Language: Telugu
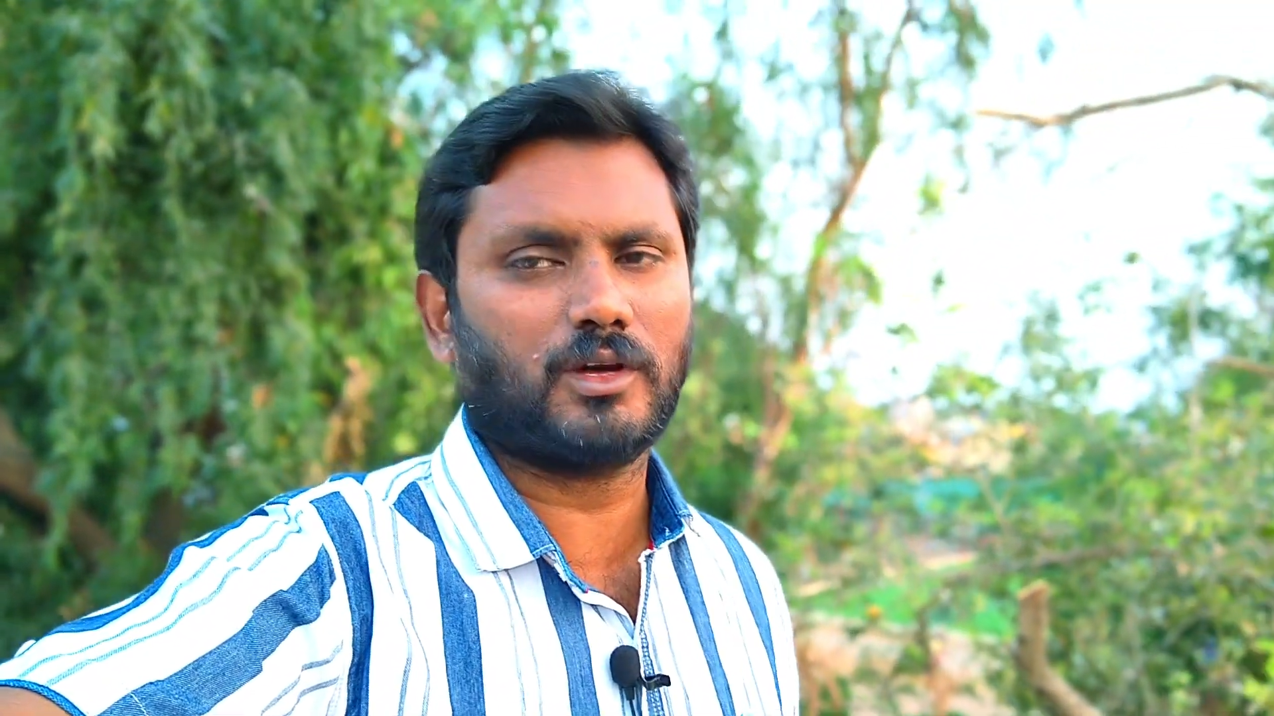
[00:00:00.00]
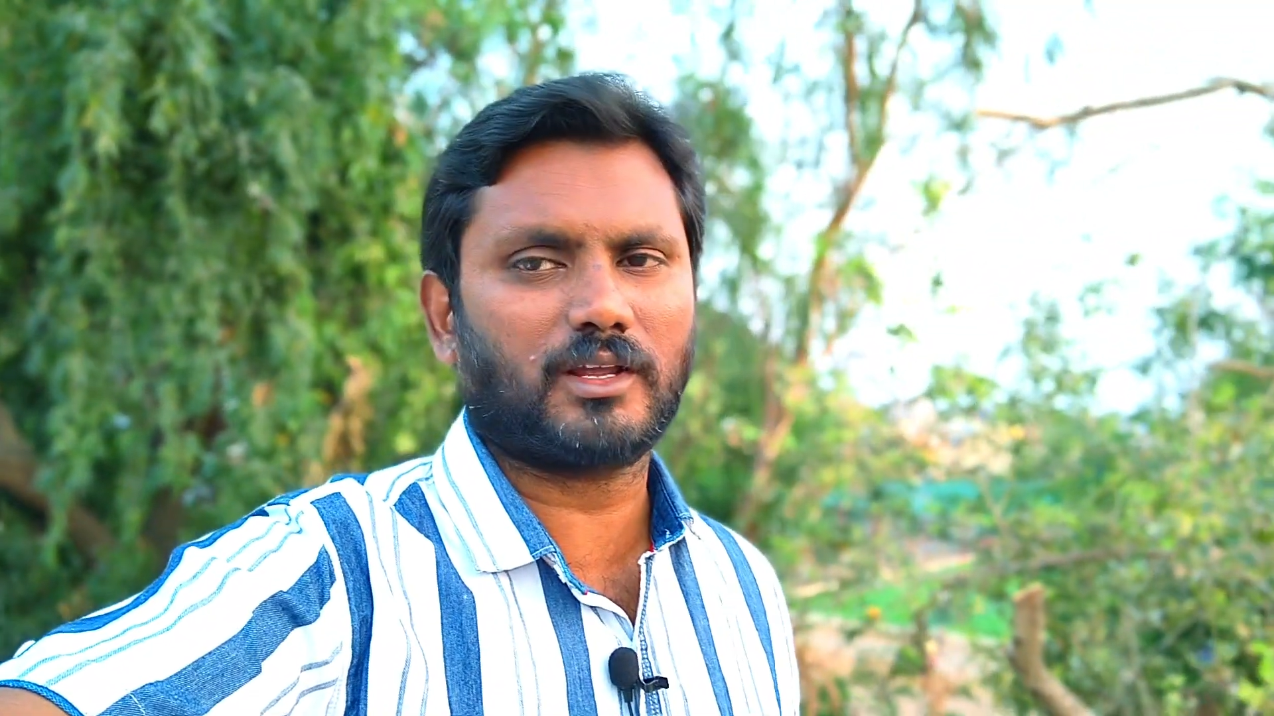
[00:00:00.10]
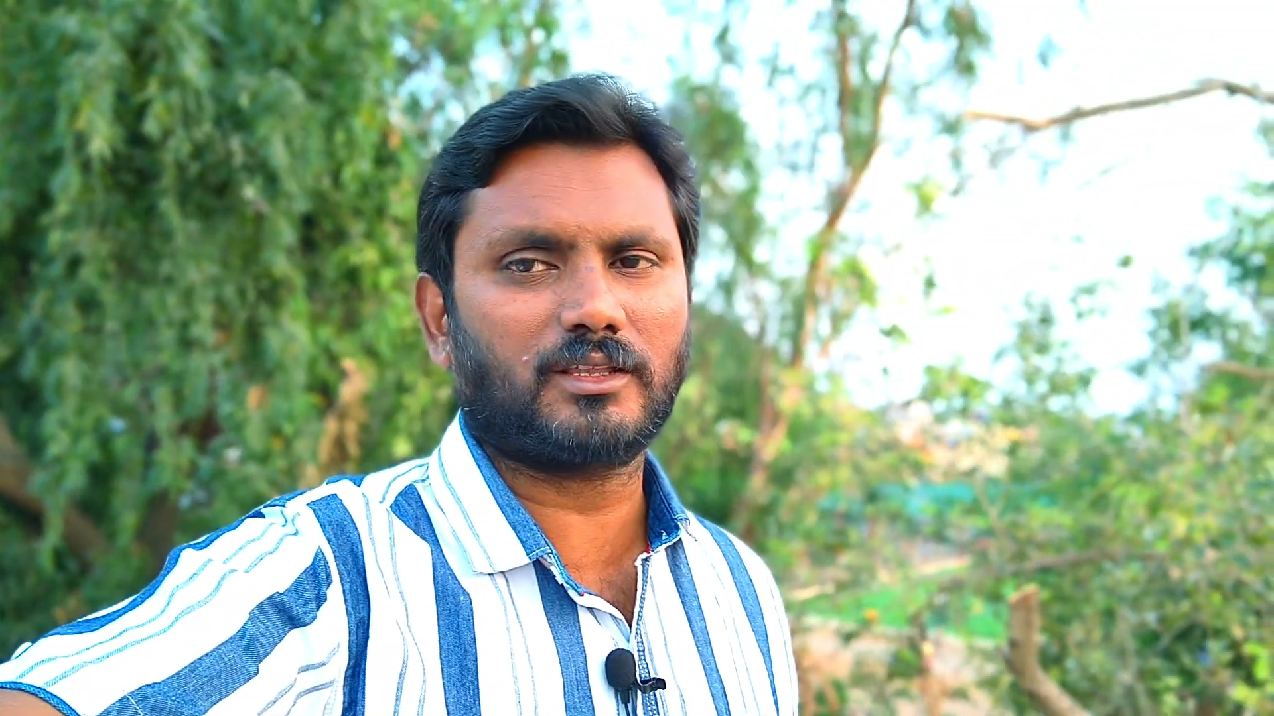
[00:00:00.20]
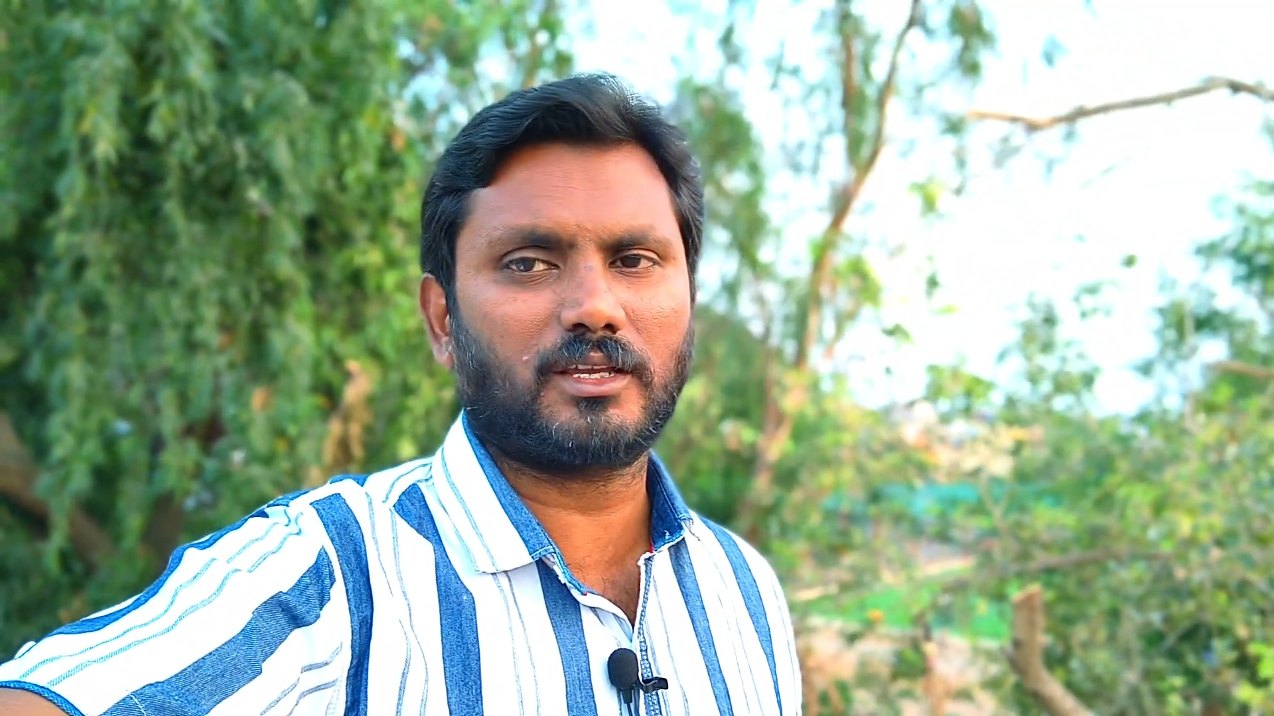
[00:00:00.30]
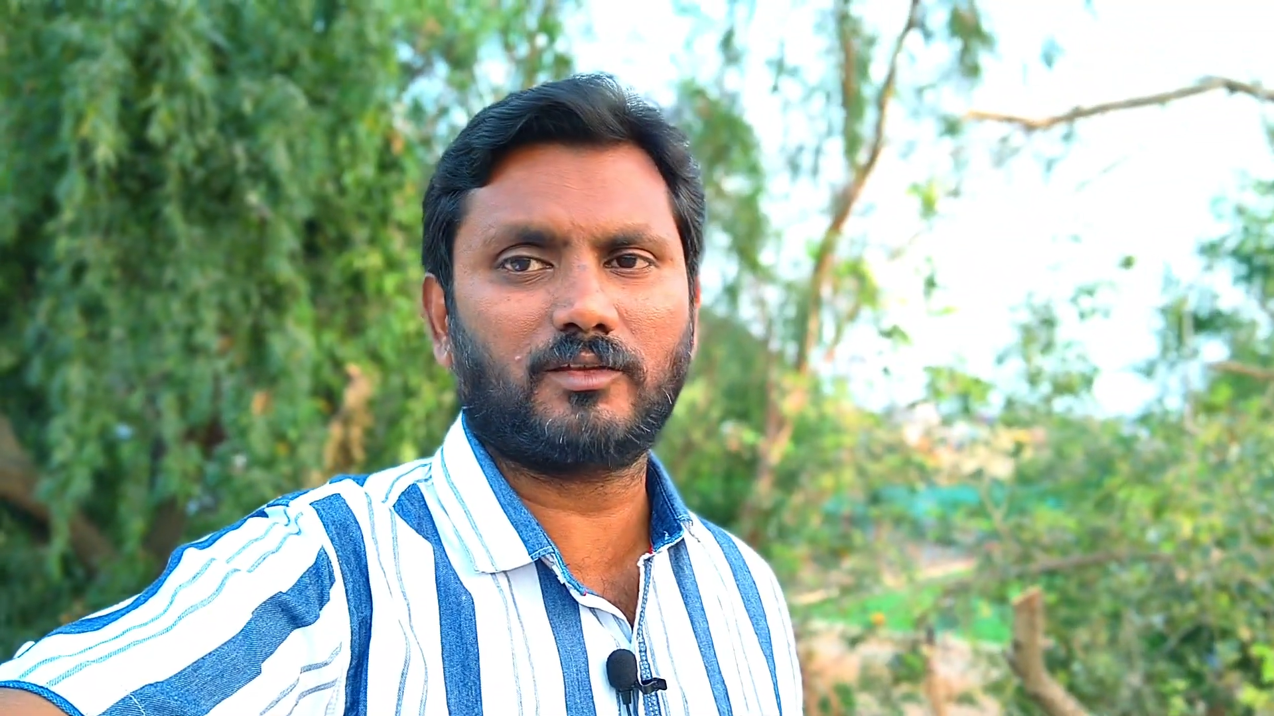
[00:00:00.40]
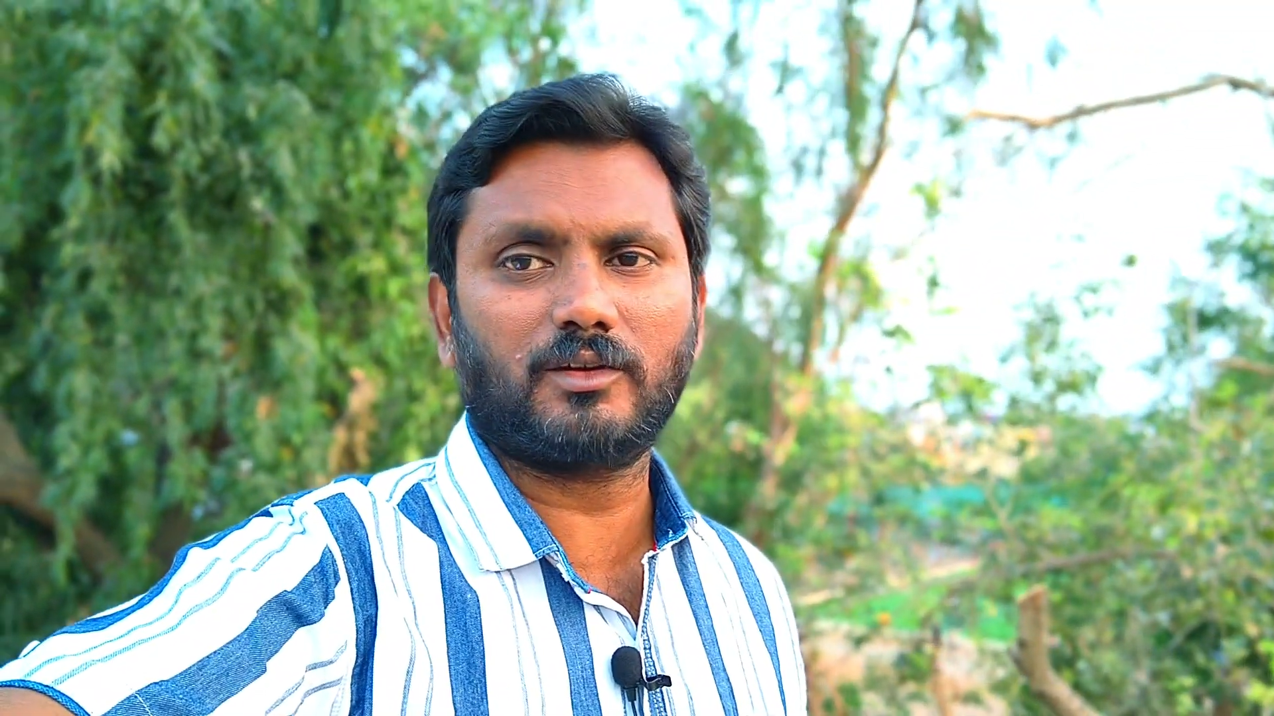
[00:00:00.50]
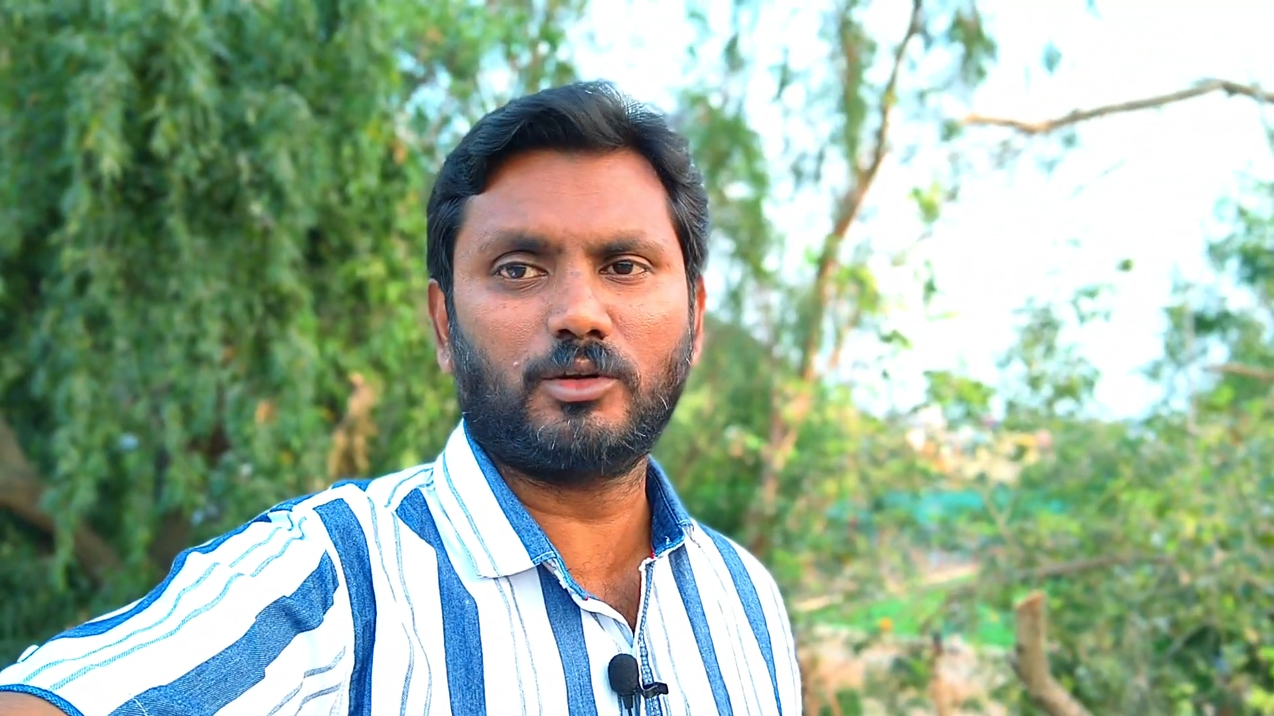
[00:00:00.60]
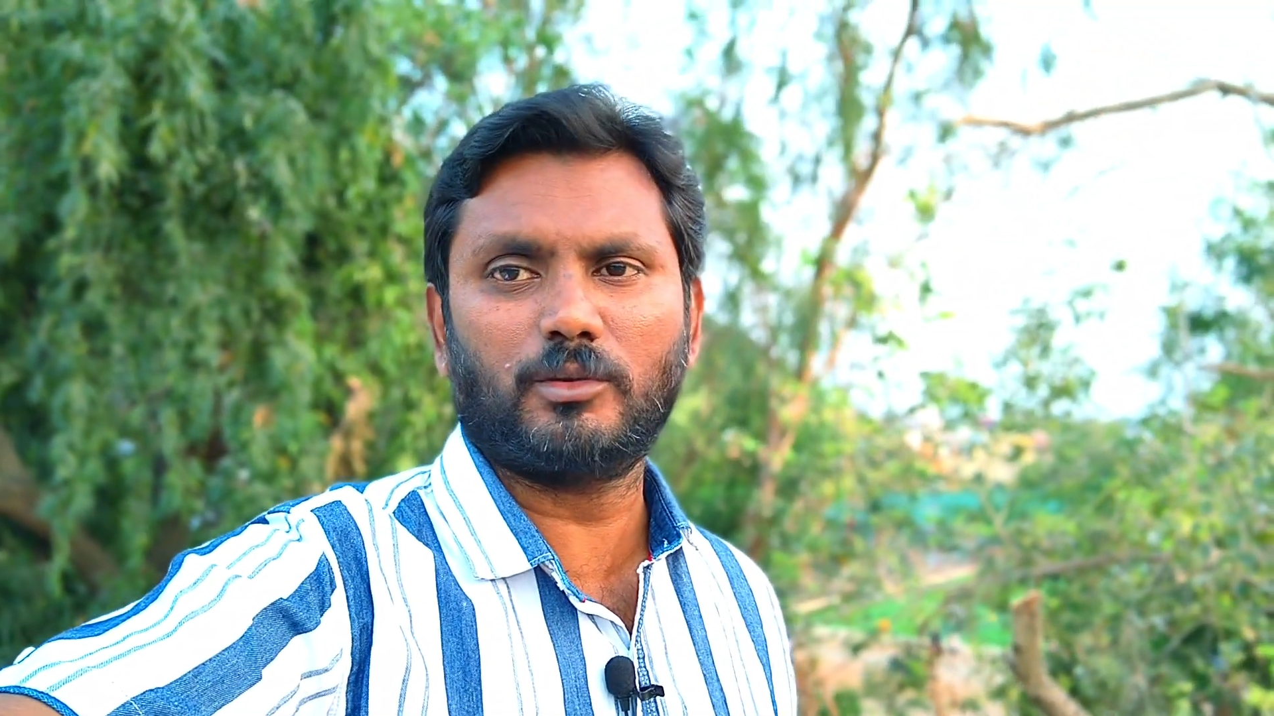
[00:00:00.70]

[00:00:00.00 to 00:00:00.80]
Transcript: వాళ్ళకైతే ఎటువంటి